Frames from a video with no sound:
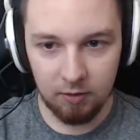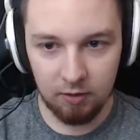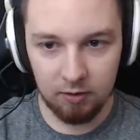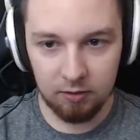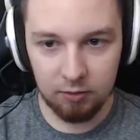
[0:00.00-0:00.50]

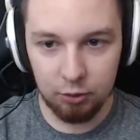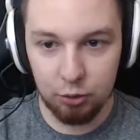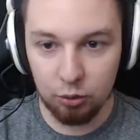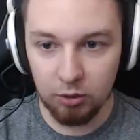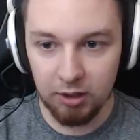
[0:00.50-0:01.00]
O,
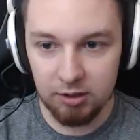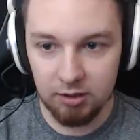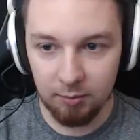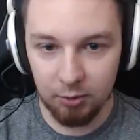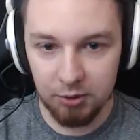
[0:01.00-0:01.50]
Czemu co tu
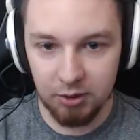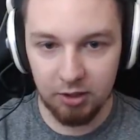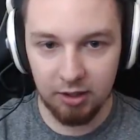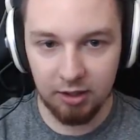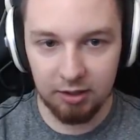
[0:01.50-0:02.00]
jest, tam
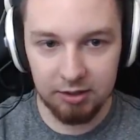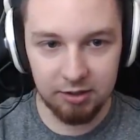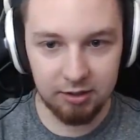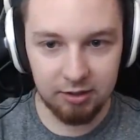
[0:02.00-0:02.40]
roślina jakaś?